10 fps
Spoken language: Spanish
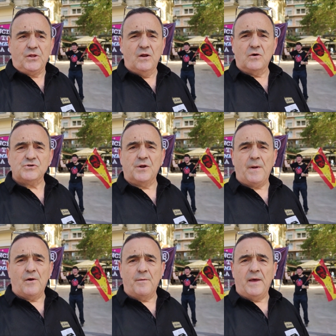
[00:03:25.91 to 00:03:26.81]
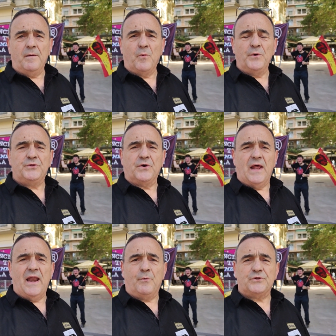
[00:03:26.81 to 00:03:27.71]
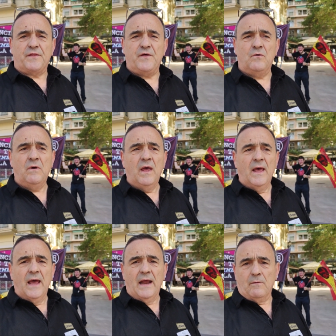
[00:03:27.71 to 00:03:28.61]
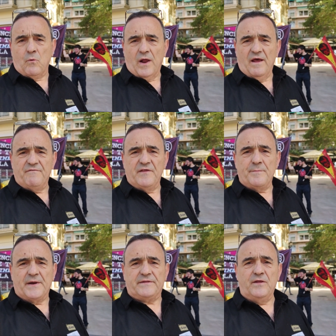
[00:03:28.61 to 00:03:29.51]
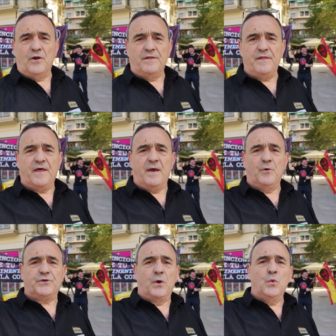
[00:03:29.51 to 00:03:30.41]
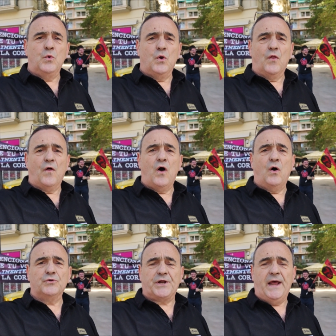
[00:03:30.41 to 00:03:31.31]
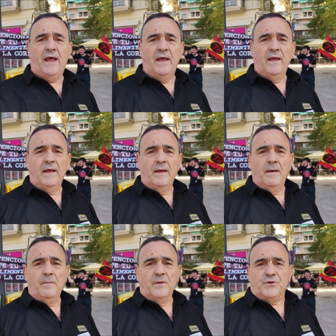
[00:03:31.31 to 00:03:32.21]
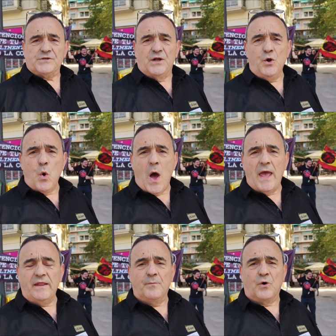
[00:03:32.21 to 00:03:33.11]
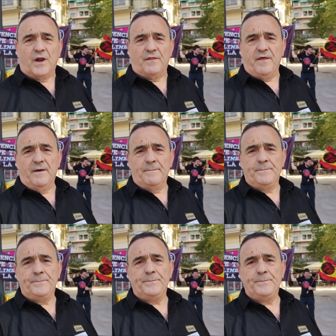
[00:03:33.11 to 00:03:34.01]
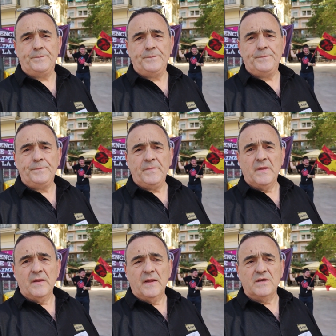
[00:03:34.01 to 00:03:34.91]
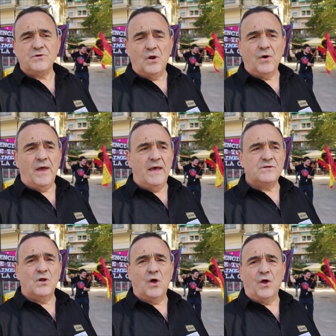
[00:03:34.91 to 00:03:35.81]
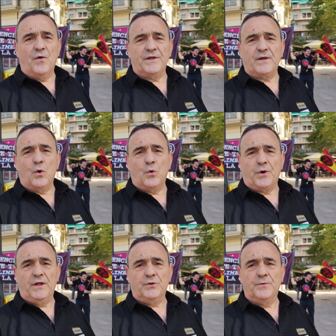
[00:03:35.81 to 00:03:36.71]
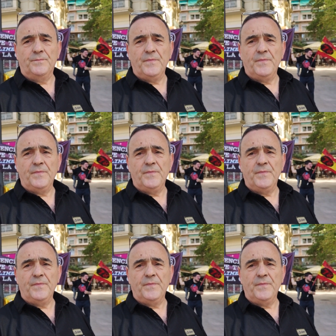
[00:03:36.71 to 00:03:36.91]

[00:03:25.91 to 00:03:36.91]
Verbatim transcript: Tienen que observar en el momento que es la votación, el, pues, jefe de partido les dice que voten uno, dos o tres. Entonces no hay democracia. Eso es lo que, eso es lo que nos está ocurriendo.